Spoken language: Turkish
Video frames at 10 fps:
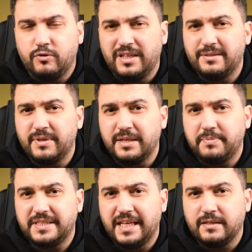16
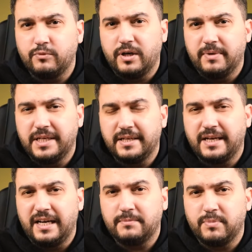megapiksellik bu
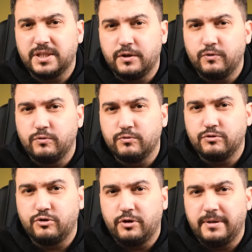kameranın gayet başarılı
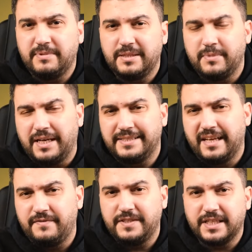olduğunu söyleyebilirim. Yani
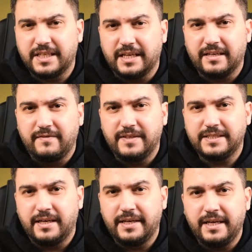selfie çekerken
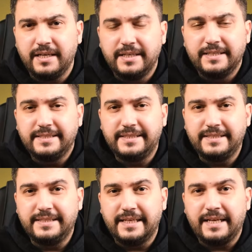vesaire
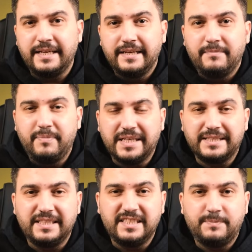sizlere
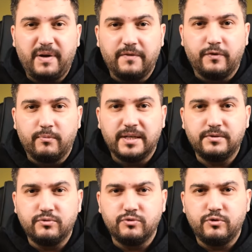beklediğiniz
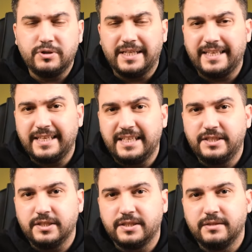performansı sunuyor. Zaten
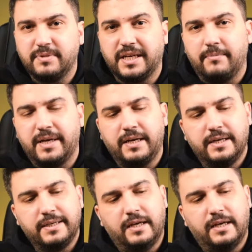geniş açılı bir kamera.